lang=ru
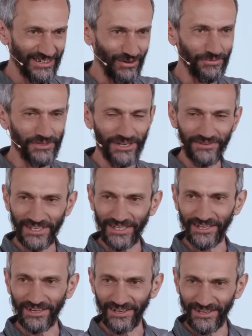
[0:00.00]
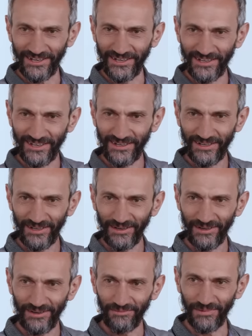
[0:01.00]
Общая высота горы —
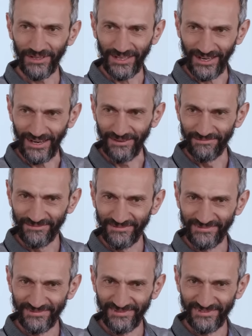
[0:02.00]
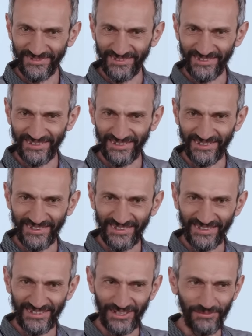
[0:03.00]
полтора.
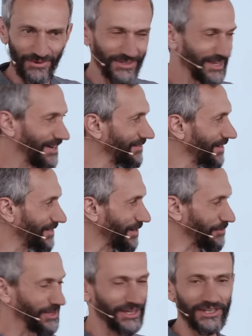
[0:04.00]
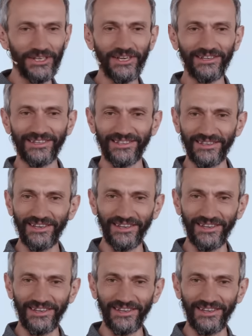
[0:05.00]
Чему она равна в терминах x и